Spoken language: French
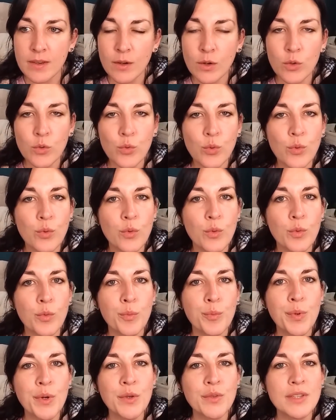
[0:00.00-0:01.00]
quand
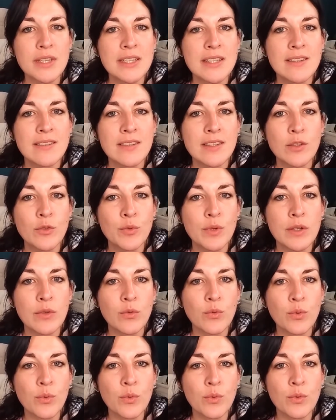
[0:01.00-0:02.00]
on pense à des
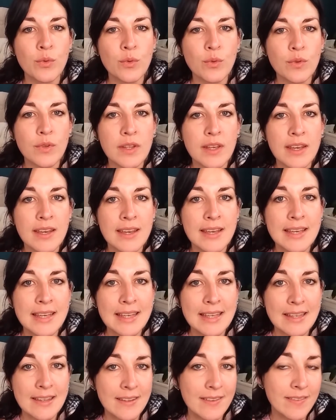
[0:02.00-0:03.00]
situations
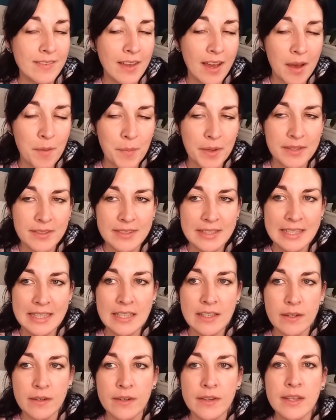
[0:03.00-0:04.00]
très
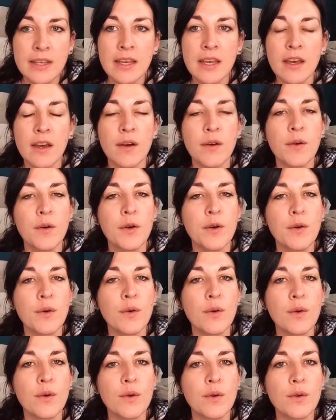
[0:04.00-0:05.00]
dramatiques,
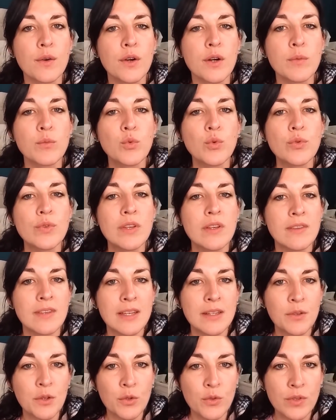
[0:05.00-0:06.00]
euh, comme tous ces
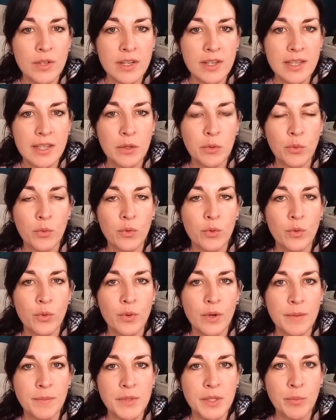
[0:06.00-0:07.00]
attentats qui ont
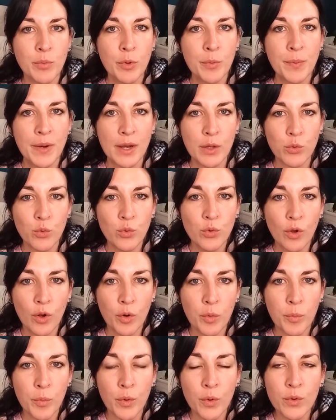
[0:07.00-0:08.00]
lieu un petit peu partout
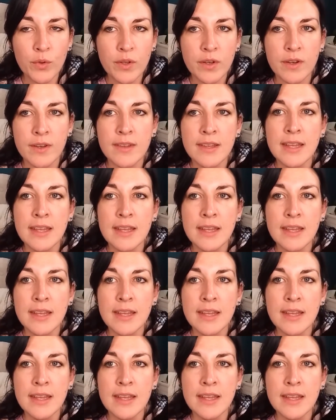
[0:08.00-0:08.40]
dans le monde,